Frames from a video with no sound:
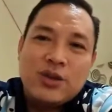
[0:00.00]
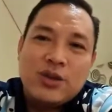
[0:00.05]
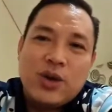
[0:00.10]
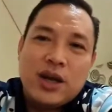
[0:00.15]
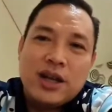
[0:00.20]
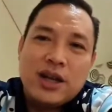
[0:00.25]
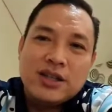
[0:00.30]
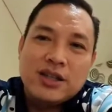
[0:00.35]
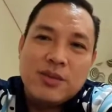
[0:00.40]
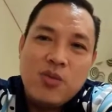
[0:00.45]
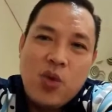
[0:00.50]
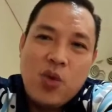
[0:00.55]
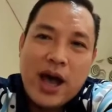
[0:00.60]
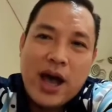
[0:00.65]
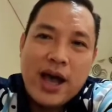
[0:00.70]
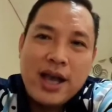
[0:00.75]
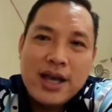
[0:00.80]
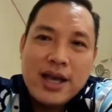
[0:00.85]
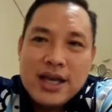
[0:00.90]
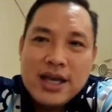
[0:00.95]
itu Anda
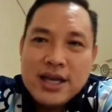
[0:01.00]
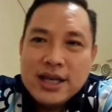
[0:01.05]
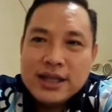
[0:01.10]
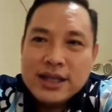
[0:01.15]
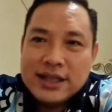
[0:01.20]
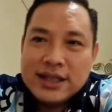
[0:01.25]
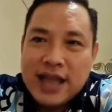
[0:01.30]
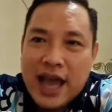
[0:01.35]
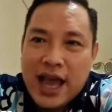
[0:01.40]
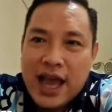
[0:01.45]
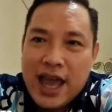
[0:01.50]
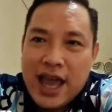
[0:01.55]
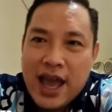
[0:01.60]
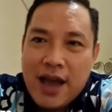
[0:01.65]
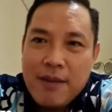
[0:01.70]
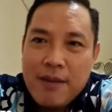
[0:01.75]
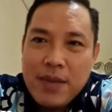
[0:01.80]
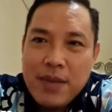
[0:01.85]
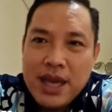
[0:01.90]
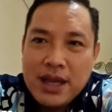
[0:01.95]
semua,
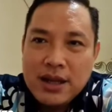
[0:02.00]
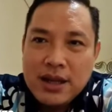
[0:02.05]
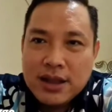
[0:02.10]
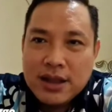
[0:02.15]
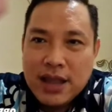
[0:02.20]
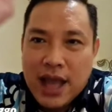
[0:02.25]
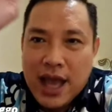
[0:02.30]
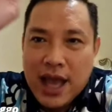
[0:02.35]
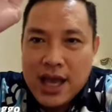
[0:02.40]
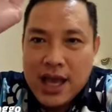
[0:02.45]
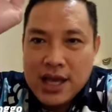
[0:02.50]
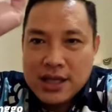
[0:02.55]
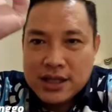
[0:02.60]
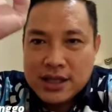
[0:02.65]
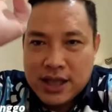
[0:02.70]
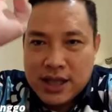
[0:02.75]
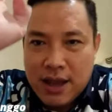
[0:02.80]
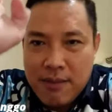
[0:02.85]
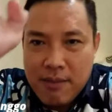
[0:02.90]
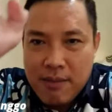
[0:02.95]
saya minta
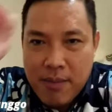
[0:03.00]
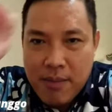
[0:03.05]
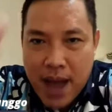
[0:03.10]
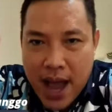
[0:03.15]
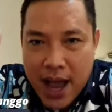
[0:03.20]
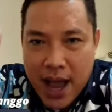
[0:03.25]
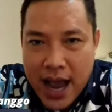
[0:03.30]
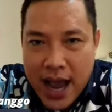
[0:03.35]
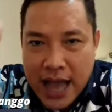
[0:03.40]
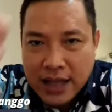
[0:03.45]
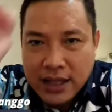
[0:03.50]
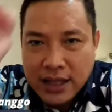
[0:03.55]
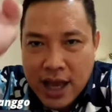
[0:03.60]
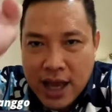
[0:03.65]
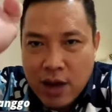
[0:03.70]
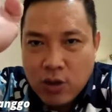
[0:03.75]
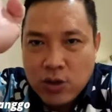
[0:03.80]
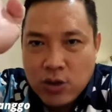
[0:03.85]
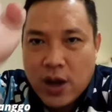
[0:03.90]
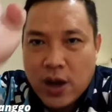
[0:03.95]

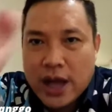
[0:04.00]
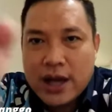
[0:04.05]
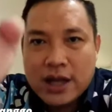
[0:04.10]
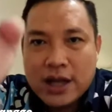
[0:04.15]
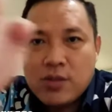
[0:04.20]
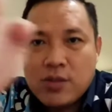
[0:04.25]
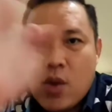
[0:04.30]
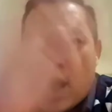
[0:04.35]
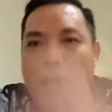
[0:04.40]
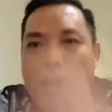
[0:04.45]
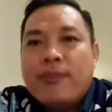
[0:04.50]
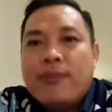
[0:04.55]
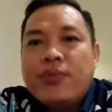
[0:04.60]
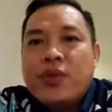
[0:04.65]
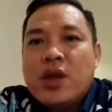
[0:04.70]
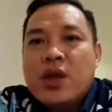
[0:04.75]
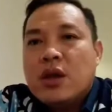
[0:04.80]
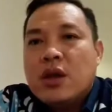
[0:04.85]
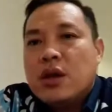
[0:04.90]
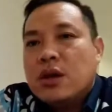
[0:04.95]
semangatnya untuk Anda semua.
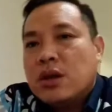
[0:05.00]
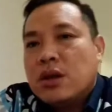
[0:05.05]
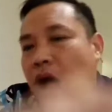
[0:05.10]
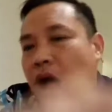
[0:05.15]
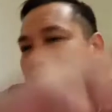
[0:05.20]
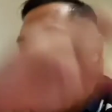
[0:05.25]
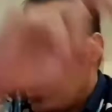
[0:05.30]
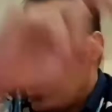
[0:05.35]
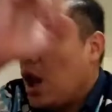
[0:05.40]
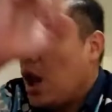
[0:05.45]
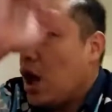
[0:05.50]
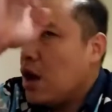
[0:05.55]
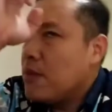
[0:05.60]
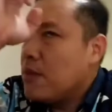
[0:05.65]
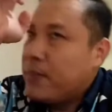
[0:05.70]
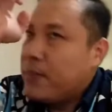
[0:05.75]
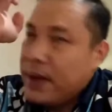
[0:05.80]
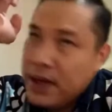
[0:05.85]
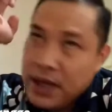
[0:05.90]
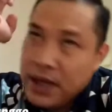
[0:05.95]

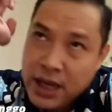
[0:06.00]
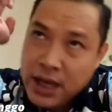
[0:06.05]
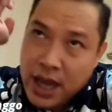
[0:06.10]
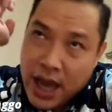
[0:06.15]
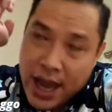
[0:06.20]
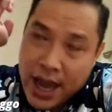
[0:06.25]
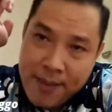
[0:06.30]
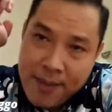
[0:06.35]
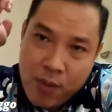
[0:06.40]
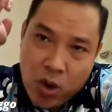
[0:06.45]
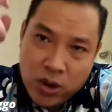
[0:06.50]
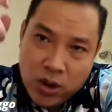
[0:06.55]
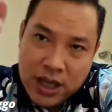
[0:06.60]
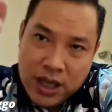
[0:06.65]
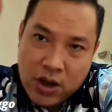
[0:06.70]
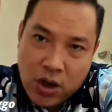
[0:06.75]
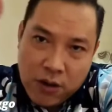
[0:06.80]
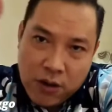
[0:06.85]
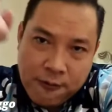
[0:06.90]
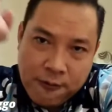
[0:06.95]
Tolong beli
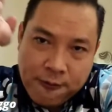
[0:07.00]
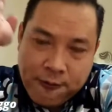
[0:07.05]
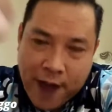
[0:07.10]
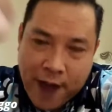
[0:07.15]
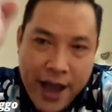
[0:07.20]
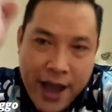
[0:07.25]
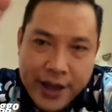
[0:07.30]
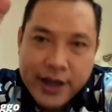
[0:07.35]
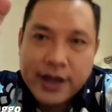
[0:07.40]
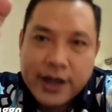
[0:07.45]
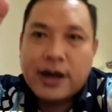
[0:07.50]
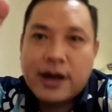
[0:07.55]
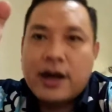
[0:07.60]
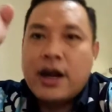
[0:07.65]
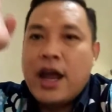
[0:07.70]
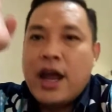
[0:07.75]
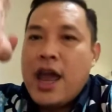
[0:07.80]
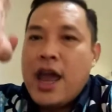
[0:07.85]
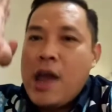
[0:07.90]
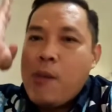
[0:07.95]
emoticon
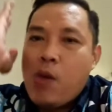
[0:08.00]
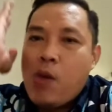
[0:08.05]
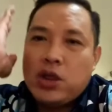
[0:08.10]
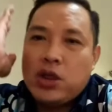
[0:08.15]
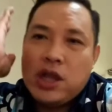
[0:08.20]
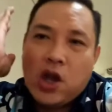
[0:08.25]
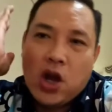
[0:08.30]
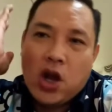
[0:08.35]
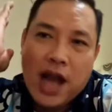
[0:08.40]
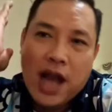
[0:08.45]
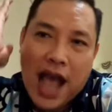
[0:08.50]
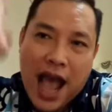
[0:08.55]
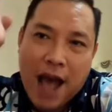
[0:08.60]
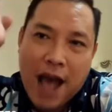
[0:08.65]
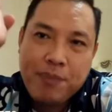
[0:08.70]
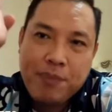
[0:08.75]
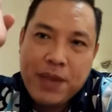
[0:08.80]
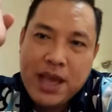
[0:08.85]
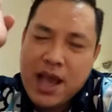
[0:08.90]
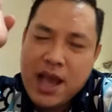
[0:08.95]
fire, emoticon
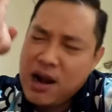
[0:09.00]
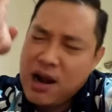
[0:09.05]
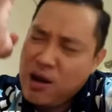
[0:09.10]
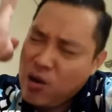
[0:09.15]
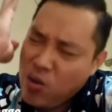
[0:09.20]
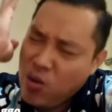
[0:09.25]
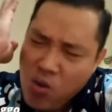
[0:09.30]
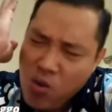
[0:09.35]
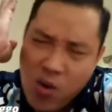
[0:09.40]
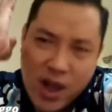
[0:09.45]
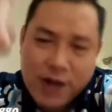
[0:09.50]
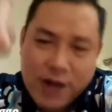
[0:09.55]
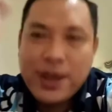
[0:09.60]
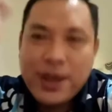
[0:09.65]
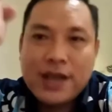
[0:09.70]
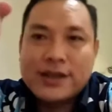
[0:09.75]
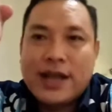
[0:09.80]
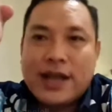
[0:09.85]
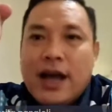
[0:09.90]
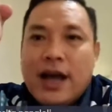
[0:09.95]
api yang luar
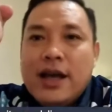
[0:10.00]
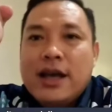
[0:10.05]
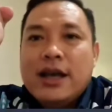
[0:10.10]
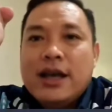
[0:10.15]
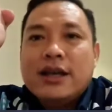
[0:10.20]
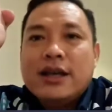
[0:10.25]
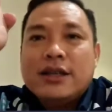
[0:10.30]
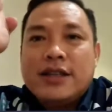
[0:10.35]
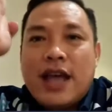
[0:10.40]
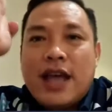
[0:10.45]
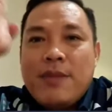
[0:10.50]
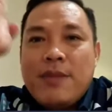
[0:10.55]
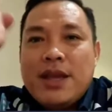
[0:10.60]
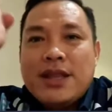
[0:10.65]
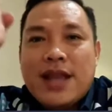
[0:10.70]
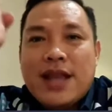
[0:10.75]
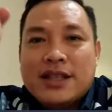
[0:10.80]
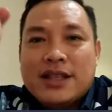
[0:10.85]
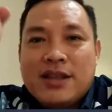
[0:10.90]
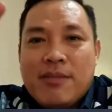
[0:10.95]
biasa. Saya
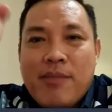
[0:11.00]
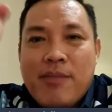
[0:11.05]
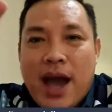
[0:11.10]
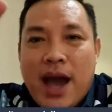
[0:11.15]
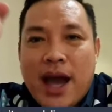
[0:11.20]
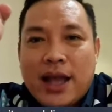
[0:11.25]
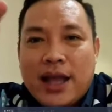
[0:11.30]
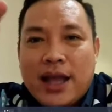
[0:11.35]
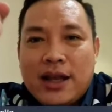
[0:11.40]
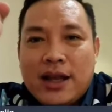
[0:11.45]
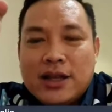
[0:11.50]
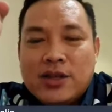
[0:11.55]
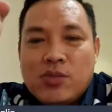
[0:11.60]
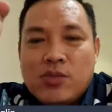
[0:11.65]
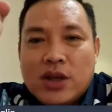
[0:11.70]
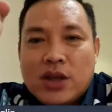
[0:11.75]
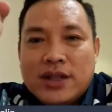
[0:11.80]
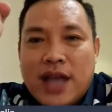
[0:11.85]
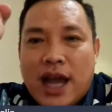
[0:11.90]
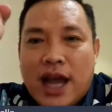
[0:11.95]
minta semangat Anda
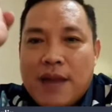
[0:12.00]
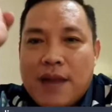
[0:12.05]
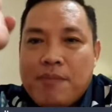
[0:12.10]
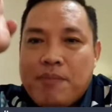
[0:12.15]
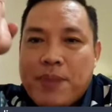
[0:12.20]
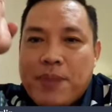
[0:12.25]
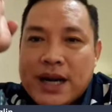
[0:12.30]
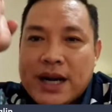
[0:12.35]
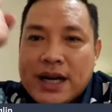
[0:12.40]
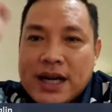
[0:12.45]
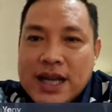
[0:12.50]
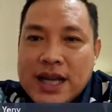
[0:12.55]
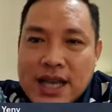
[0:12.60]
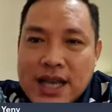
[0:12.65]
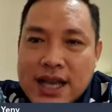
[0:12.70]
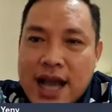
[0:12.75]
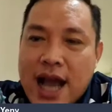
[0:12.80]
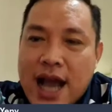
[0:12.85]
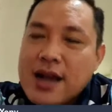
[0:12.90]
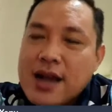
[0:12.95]
semua, saya akan
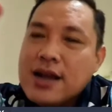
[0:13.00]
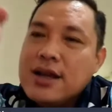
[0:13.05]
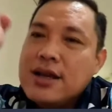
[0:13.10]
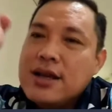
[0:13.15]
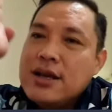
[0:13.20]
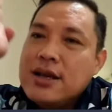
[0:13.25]
berikan